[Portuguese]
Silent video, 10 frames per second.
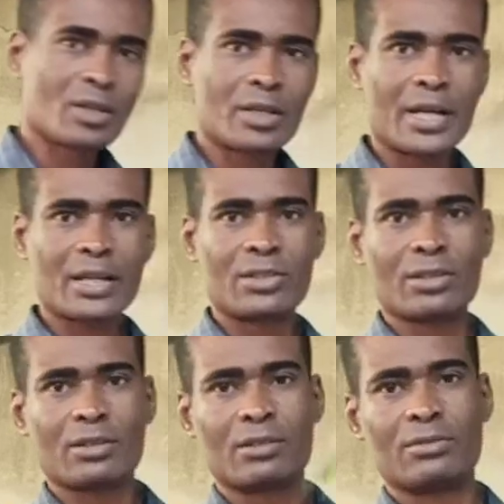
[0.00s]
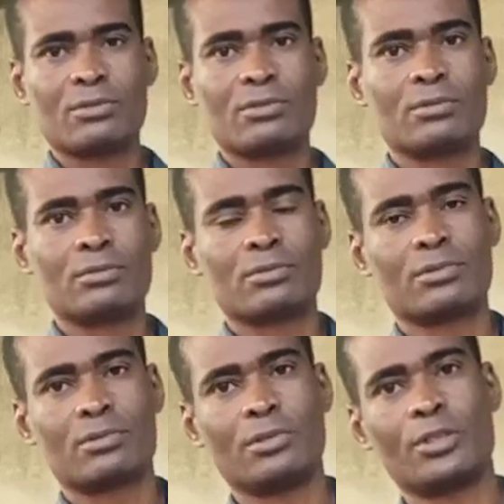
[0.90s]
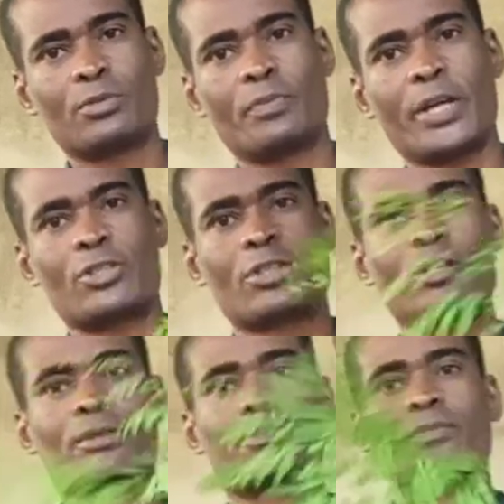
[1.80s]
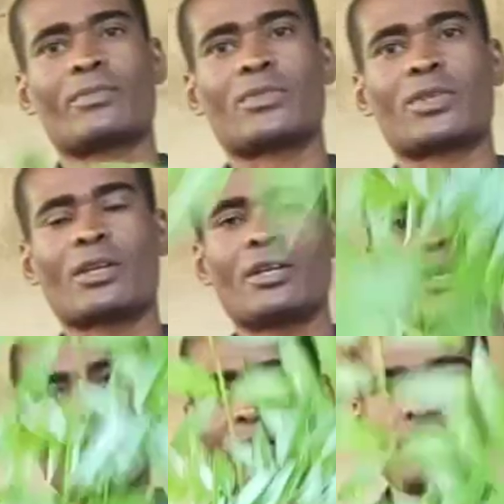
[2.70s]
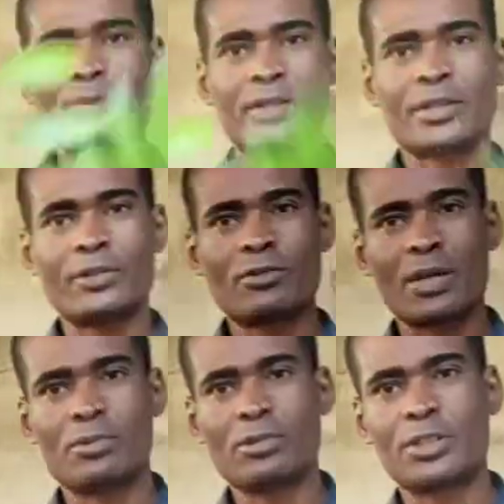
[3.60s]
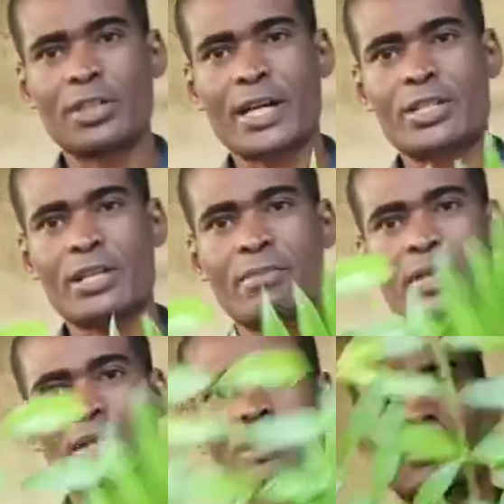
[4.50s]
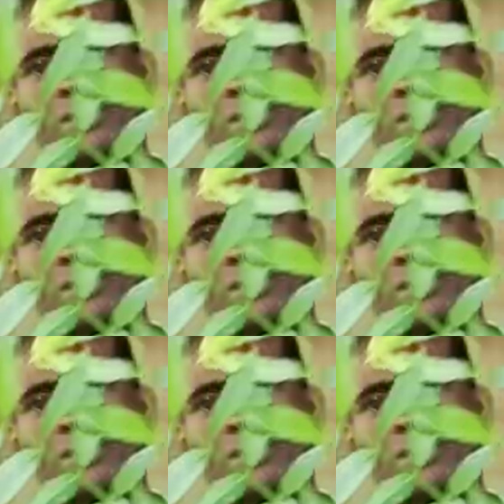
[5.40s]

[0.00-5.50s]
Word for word: É aqui, ó, no, no Lito Pet aqui, ó. Aqui eu plantei uma muda de cajá-manga.